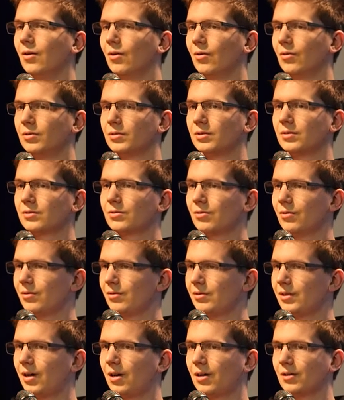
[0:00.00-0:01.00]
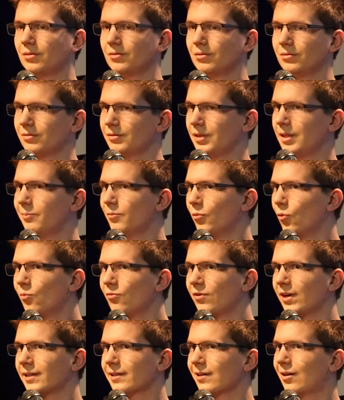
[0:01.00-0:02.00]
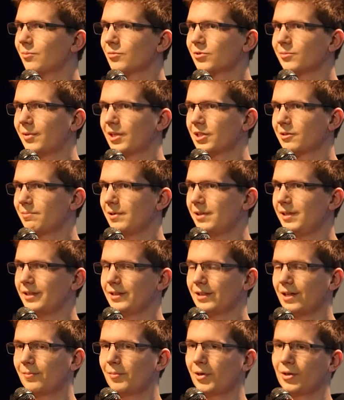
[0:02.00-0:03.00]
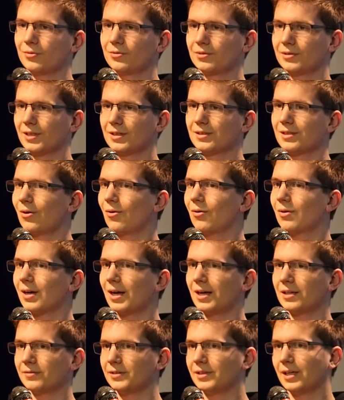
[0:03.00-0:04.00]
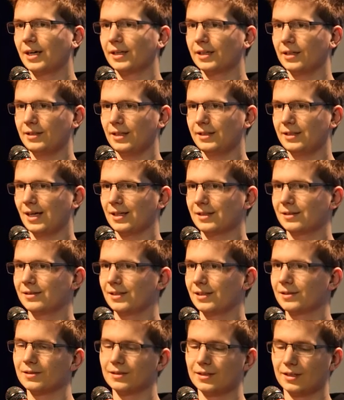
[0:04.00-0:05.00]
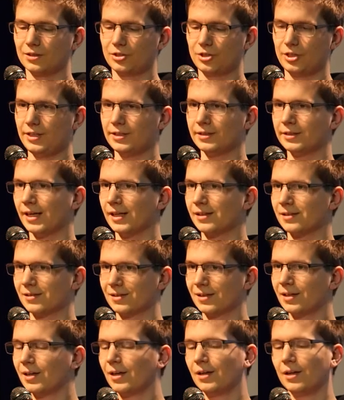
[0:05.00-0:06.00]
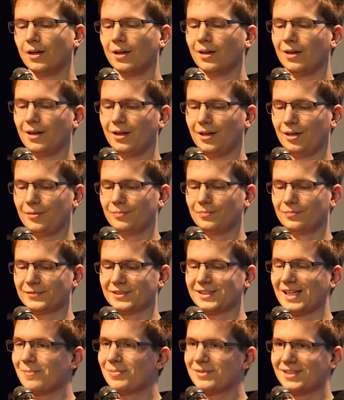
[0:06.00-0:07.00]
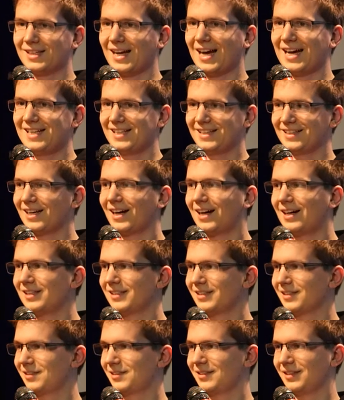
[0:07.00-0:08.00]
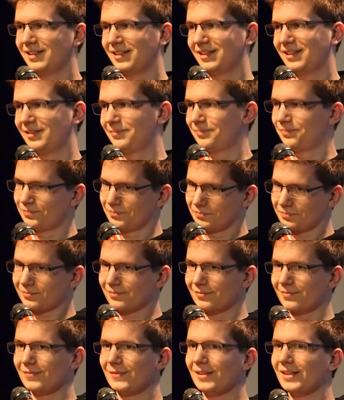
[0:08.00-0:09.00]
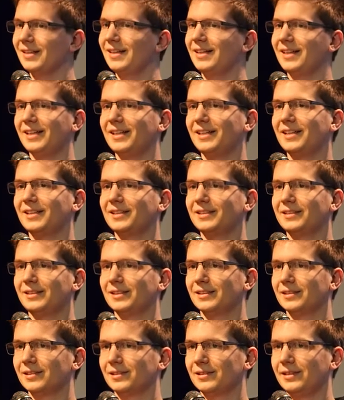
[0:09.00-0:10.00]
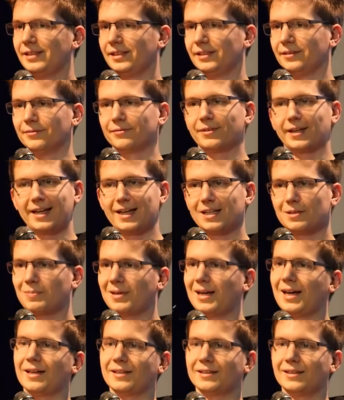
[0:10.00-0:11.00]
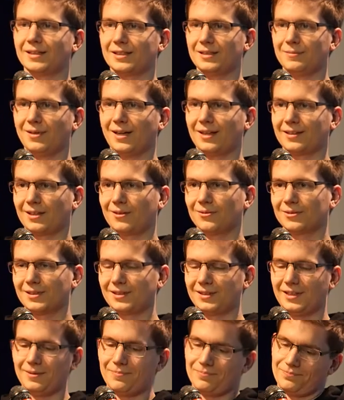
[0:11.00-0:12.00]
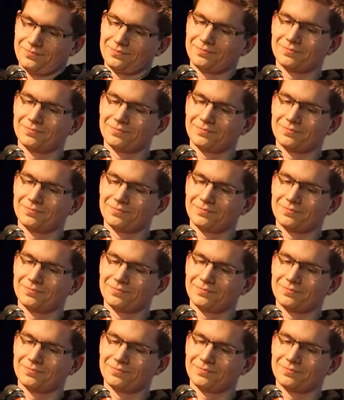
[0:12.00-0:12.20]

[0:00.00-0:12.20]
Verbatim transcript: Und ja, im Umweltraum zum Beispiel hing ja bei uns jetzt auch gerade wieder einer der Datensätze, das Schienennetz, ähm, selbst den heiligen Gral des, äh, äh, de, den Verkehrsplan hat die Bahn rausgegeben.